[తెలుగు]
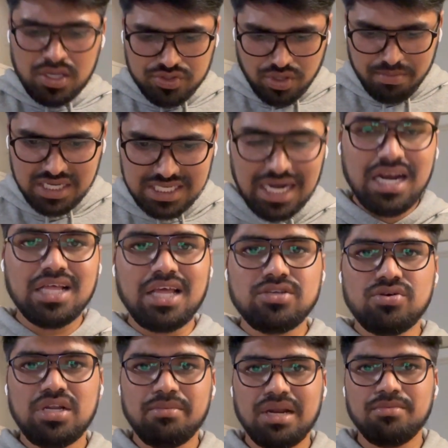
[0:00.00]
సో మీకు గా
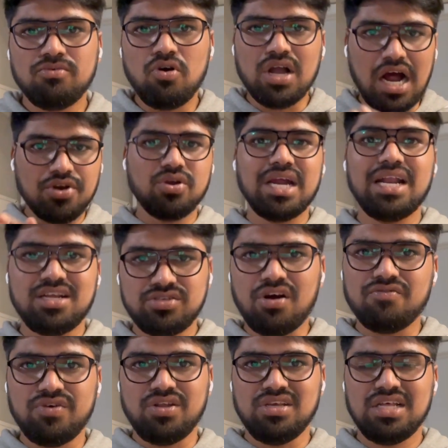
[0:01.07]
తెలుసుంటే మనం ఒక ఆటో క్యాడ్ అనే
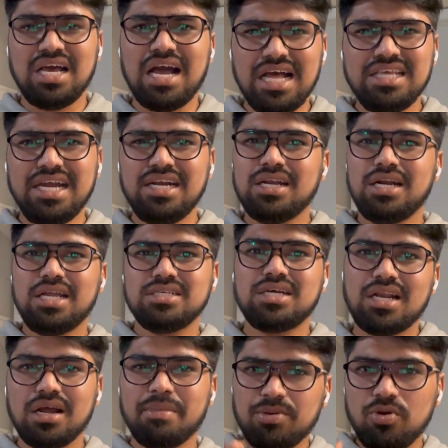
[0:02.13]
సాఫ్ట్వేర్ ఉంది కదా అది ఏంటంటే
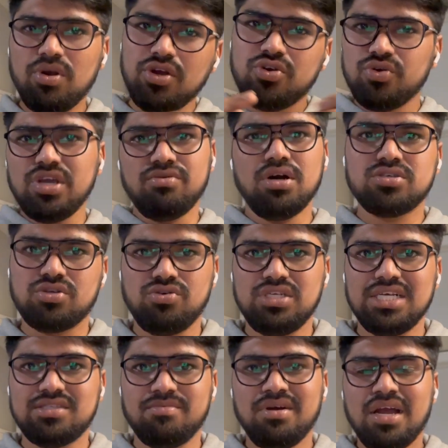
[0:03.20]
జనరల్గా మనం ఓన్లీ టూ డీ వర్క్స్ యూజ్
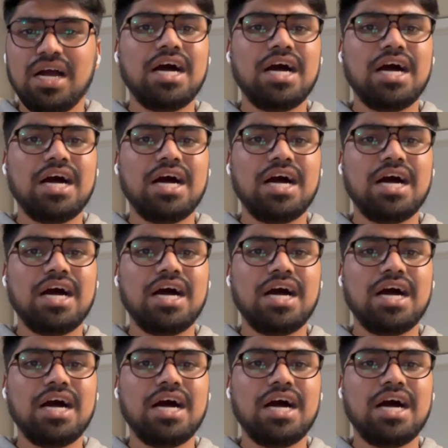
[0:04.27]
చేస్తాం